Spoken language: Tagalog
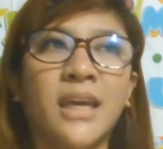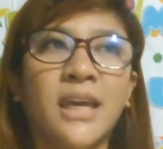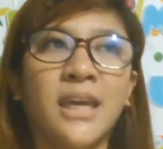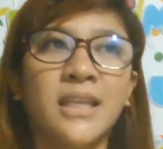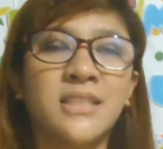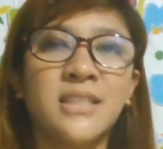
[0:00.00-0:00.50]

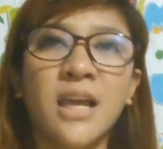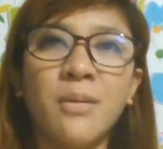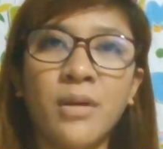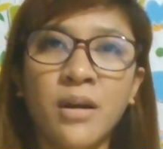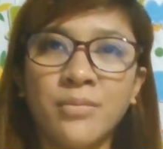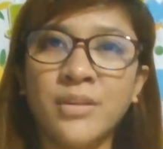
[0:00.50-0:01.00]
And
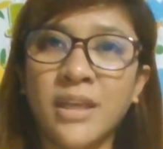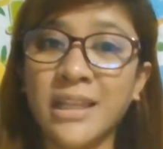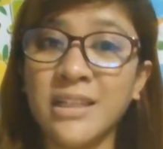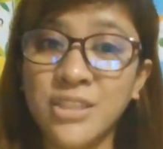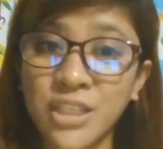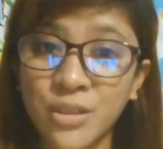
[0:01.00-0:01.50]
some of the
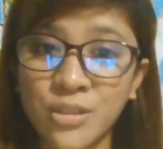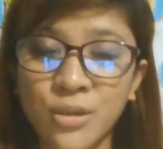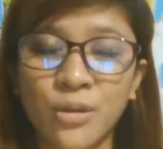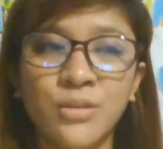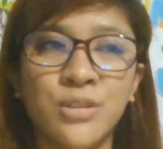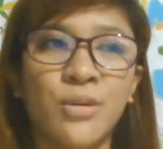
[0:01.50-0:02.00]
LGUs
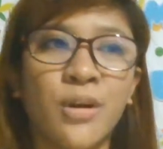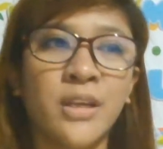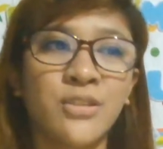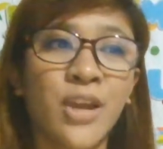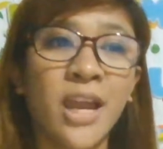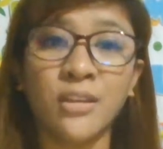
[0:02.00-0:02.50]
also are
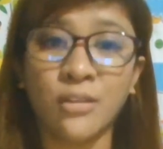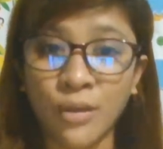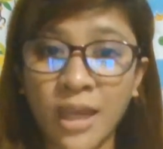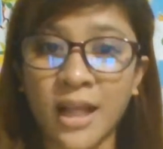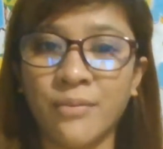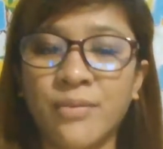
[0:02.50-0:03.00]
trying to
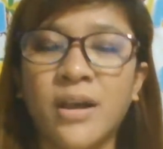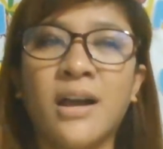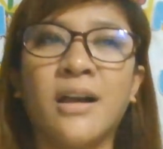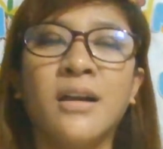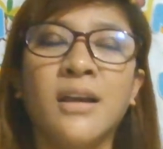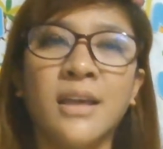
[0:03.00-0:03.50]
help
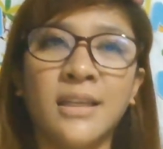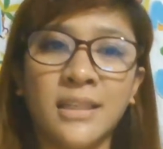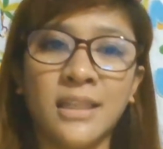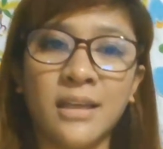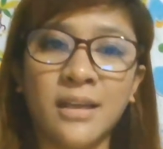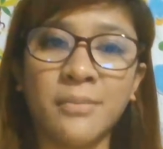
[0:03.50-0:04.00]
uh,
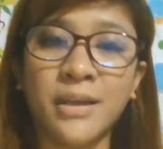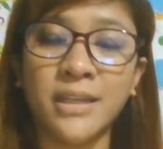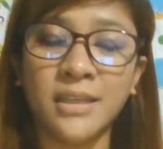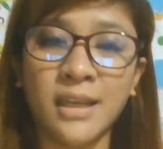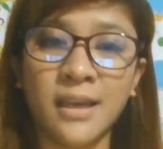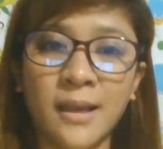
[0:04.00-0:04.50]

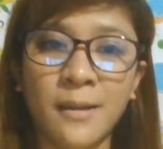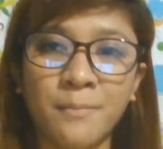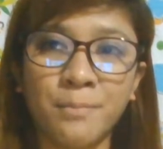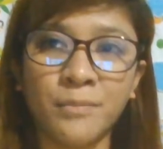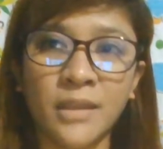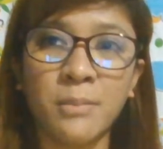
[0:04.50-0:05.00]
naman na um,
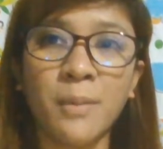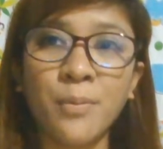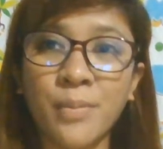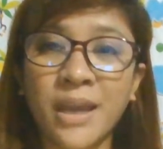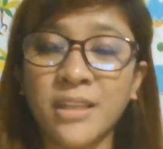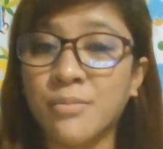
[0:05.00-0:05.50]

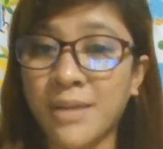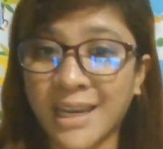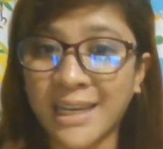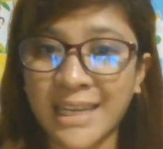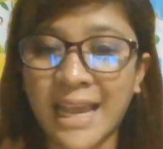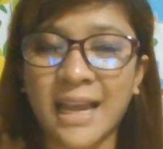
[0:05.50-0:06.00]
ma-provide yung mga
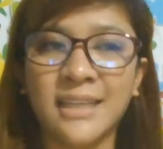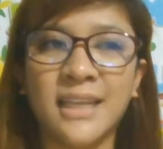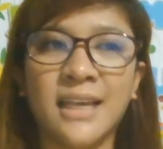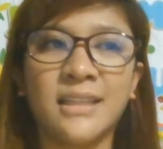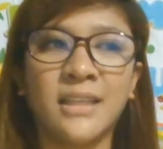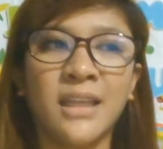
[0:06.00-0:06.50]
kailangan
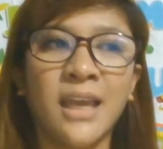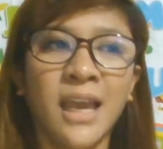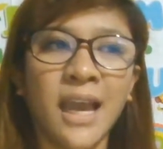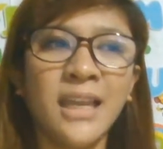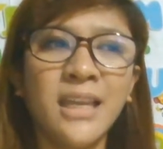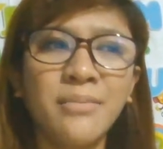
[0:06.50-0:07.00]
natin.
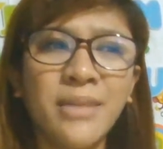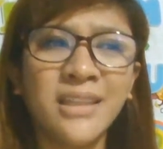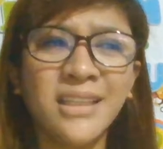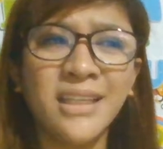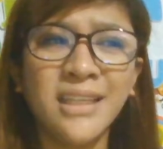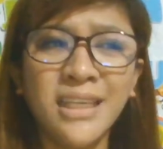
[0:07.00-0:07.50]
Alam
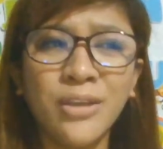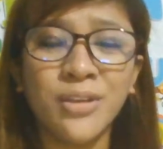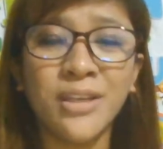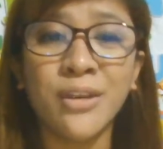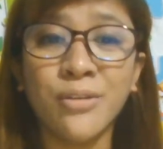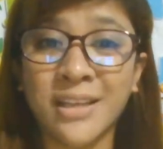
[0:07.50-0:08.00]
natin hindi
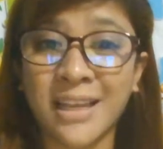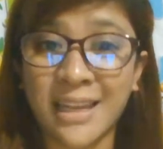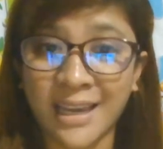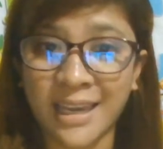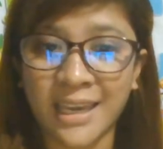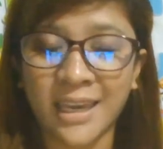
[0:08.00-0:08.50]
yun ganun
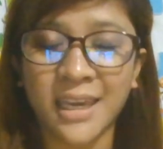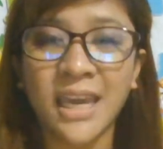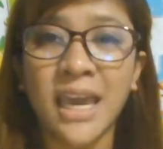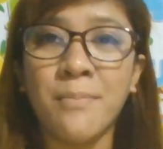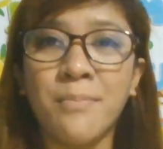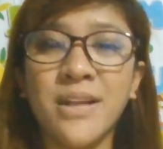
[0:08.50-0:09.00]
kalaki.
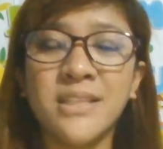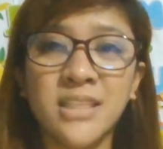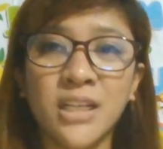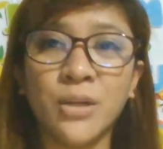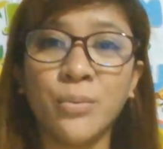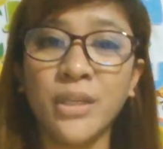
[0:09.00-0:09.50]
But
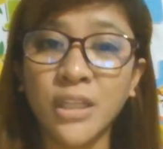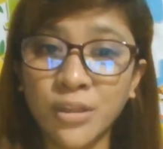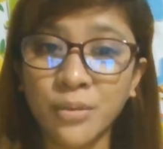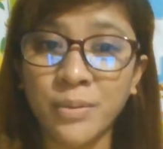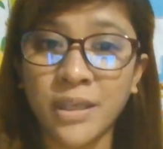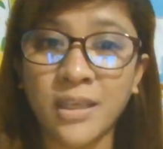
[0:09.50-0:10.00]
still, we
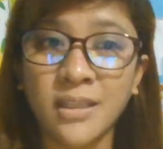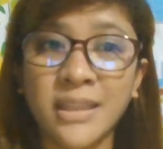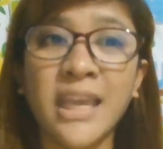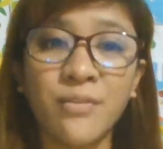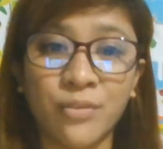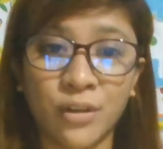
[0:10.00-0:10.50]
need to be
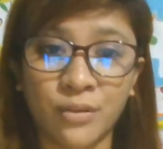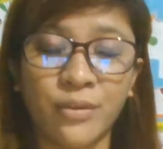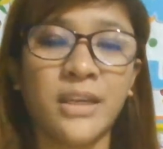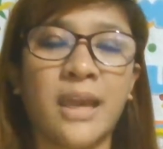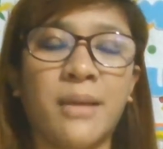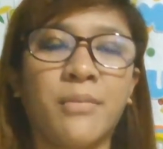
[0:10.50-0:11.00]
thankful
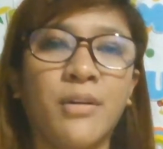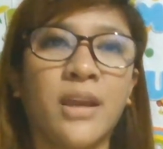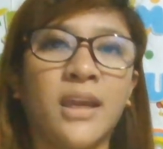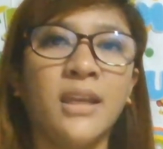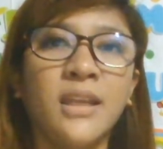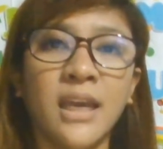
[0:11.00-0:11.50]
for them,
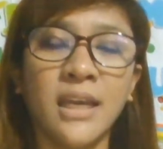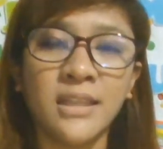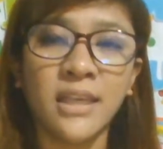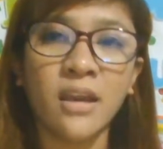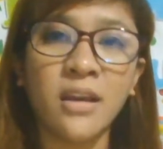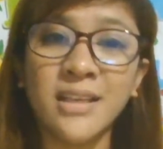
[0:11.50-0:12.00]
alright?
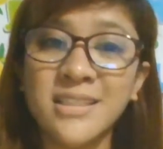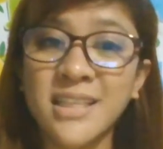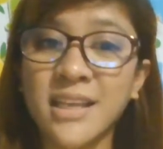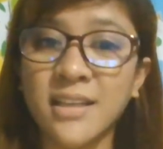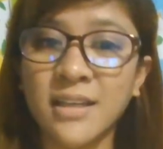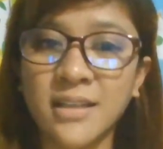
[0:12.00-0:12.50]
They are ex
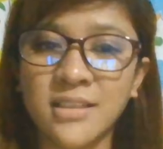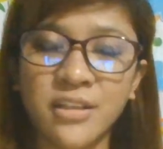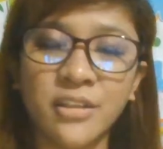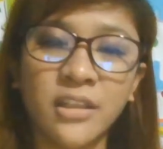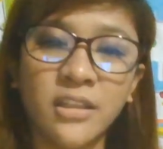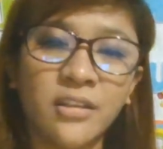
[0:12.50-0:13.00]

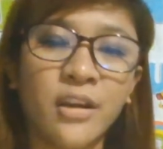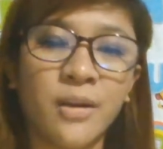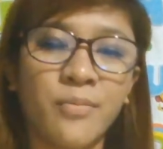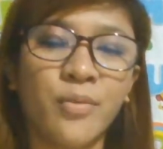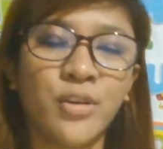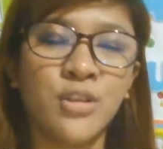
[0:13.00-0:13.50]
exerting their
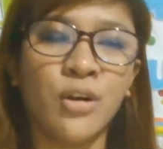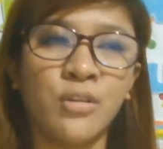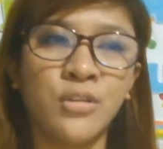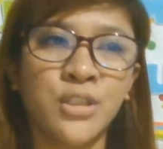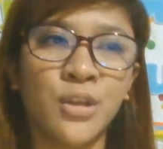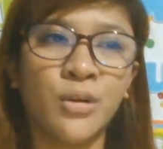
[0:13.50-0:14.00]
efforts
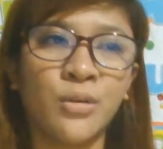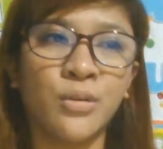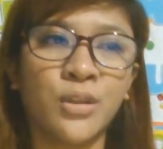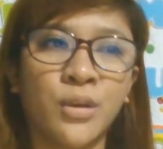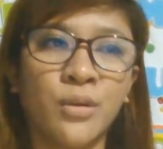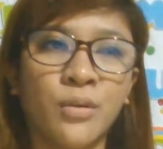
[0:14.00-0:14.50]
also
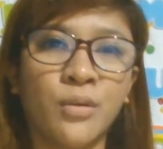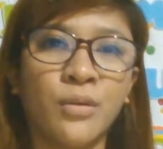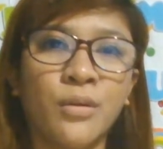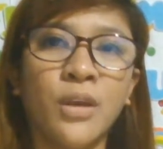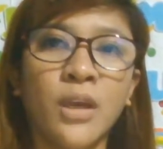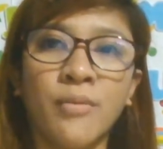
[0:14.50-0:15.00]

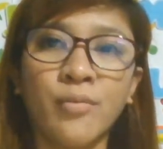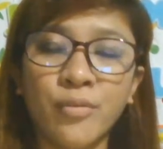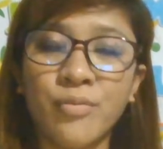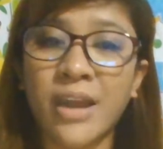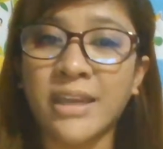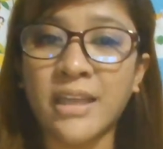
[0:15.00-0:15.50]
to
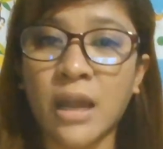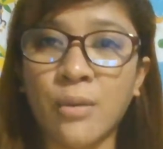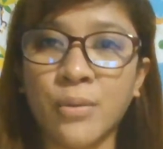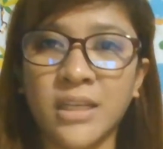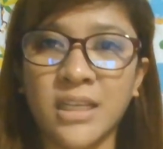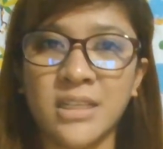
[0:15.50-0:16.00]
provide
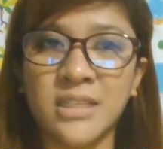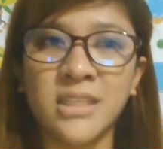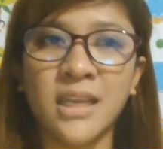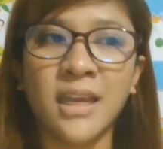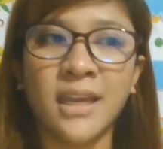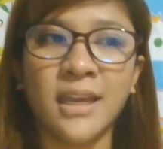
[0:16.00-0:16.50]
our needs.
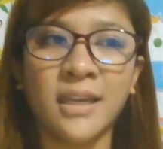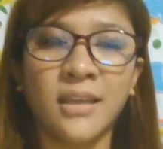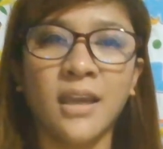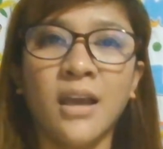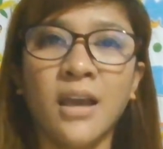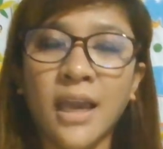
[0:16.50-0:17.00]

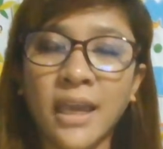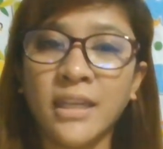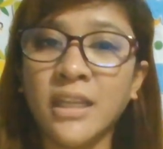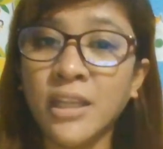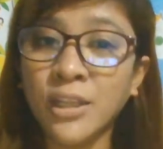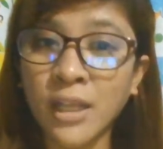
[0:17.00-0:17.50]
And,
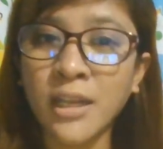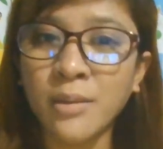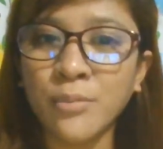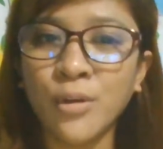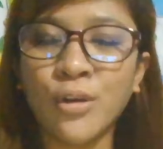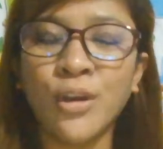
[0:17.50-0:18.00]
and eh,
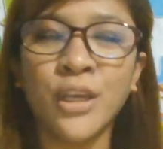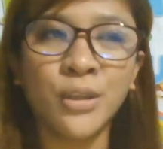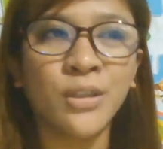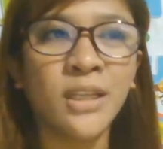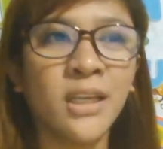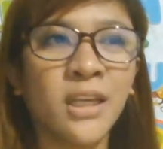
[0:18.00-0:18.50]
alam nyo,
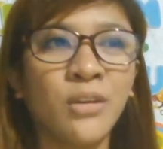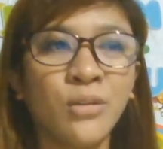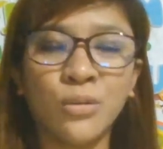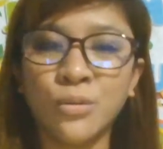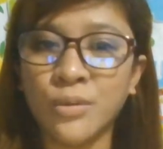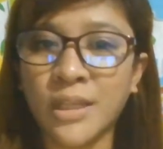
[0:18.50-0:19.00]
ito talaga yung
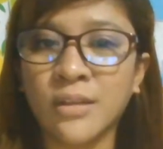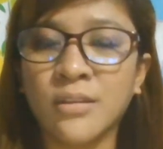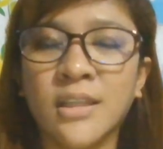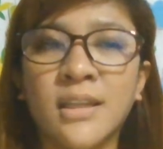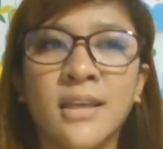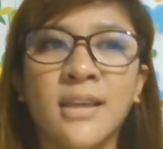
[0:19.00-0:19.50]
natutunan ko
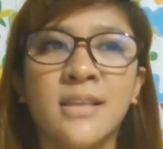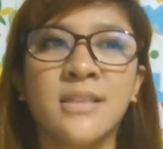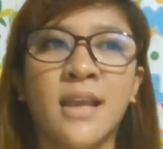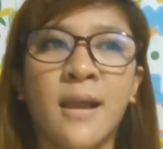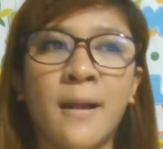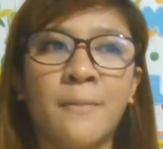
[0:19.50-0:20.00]
talaga
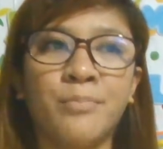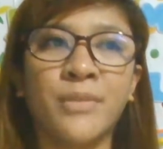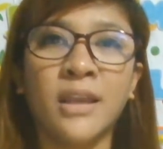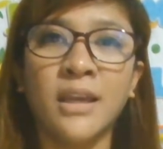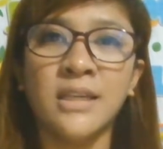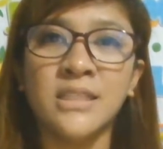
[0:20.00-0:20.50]
sa
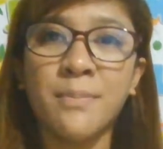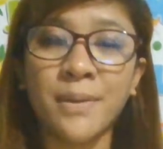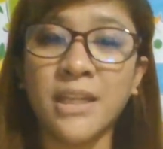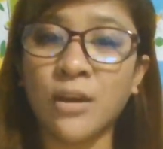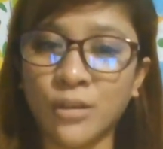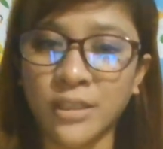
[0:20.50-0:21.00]
sa
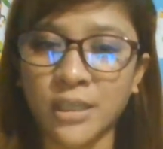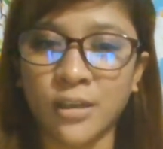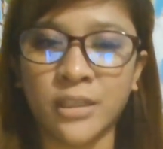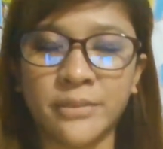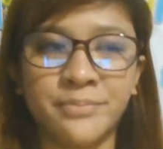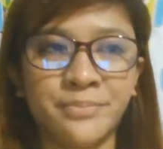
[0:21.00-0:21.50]
panahon
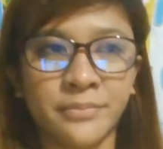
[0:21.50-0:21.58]
ngayon.